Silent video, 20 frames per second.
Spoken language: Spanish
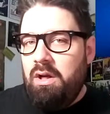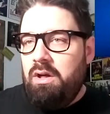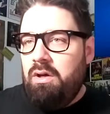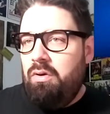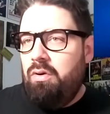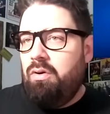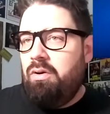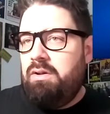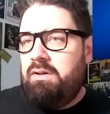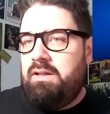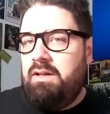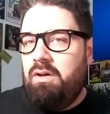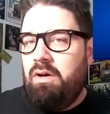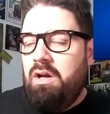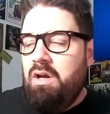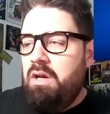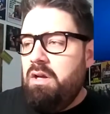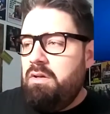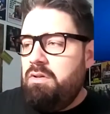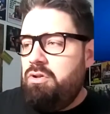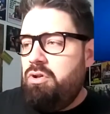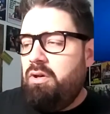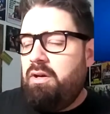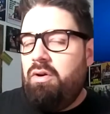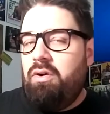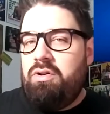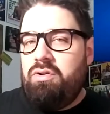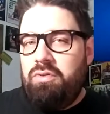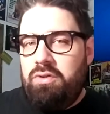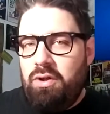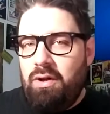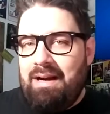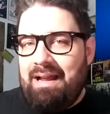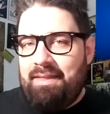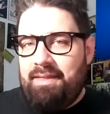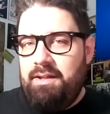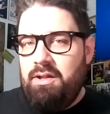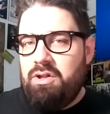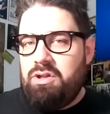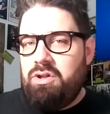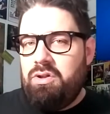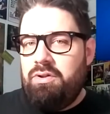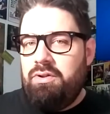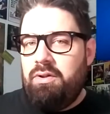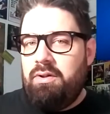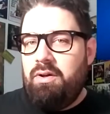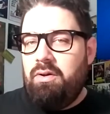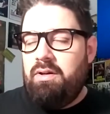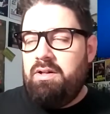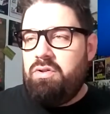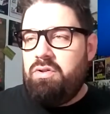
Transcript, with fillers: Luego el tío, yo creo que es un tío gracioso, yo creo que es